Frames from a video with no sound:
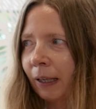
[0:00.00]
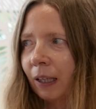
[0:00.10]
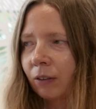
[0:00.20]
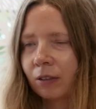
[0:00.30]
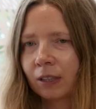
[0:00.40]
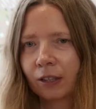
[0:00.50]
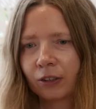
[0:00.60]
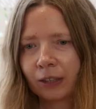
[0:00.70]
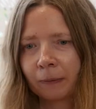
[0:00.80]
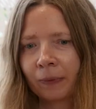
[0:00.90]
To
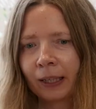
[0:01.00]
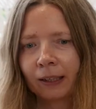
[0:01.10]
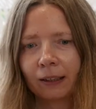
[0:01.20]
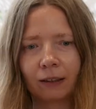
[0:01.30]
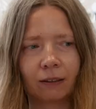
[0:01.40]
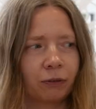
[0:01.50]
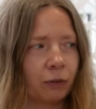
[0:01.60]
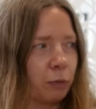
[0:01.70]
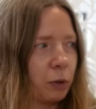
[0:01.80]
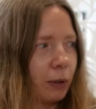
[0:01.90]
znaczy, e,
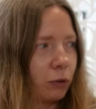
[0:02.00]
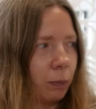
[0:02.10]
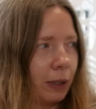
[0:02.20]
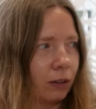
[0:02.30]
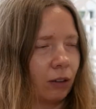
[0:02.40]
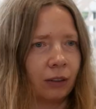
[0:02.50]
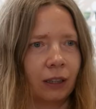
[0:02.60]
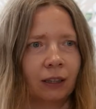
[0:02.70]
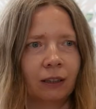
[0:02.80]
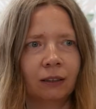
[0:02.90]
w przypadku
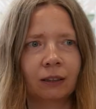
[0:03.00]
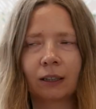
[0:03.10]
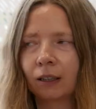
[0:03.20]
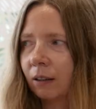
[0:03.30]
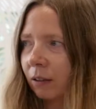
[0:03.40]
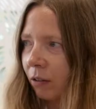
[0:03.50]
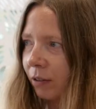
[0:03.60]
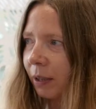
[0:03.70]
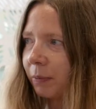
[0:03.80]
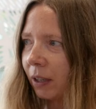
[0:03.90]
Platona ta
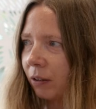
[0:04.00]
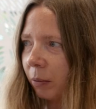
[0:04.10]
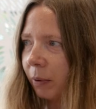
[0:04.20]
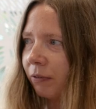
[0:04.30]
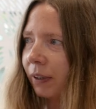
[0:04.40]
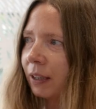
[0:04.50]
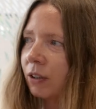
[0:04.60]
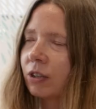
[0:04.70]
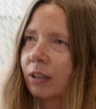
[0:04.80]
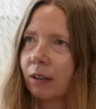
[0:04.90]
koncepcja dobra,
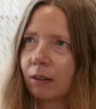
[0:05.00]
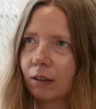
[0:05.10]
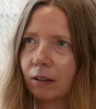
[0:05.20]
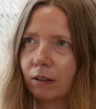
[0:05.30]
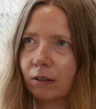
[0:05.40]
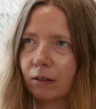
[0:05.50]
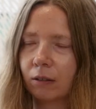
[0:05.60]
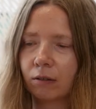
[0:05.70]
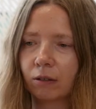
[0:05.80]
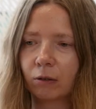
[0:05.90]
faktycznie,
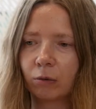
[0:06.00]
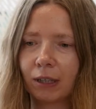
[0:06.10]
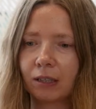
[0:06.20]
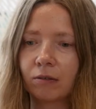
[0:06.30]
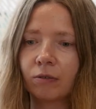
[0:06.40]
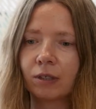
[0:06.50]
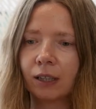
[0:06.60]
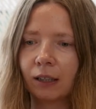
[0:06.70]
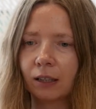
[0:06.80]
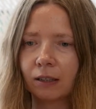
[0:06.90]
która jest
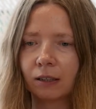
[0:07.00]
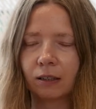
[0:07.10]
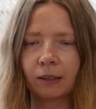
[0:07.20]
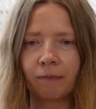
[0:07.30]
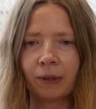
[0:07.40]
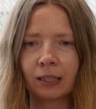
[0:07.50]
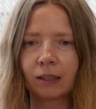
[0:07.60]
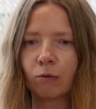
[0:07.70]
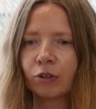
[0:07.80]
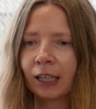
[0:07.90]
związana z
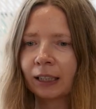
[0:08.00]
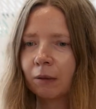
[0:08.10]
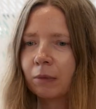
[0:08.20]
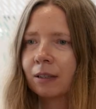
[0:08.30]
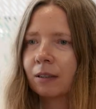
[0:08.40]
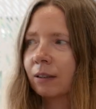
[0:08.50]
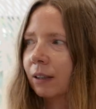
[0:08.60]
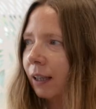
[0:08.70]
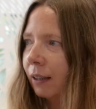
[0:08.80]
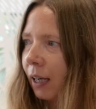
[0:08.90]
założeniem
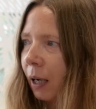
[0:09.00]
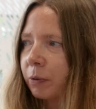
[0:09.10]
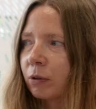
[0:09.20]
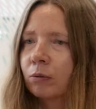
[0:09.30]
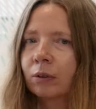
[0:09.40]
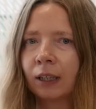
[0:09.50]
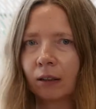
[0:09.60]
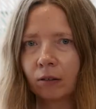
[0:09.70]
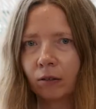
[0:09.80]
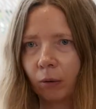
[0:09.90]
istnienia
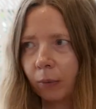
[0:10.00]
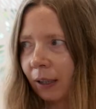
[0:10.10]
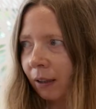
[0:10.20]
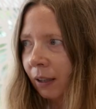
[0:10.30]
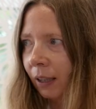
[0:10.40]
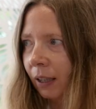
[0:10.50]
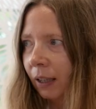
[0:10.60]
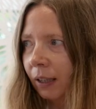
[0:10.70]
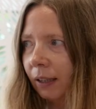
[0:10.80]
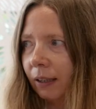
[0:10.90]
absolutnego dobra,
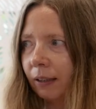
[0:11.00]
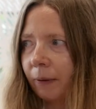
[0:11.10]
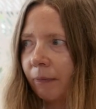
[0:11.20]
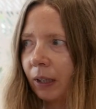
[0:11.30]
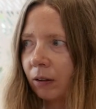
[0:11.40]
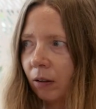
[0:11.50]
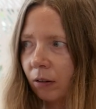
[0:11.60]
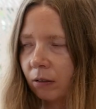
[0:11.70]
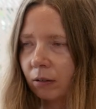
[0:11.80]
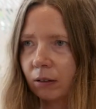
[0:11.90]
mhm
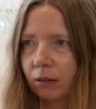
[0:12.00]
to e,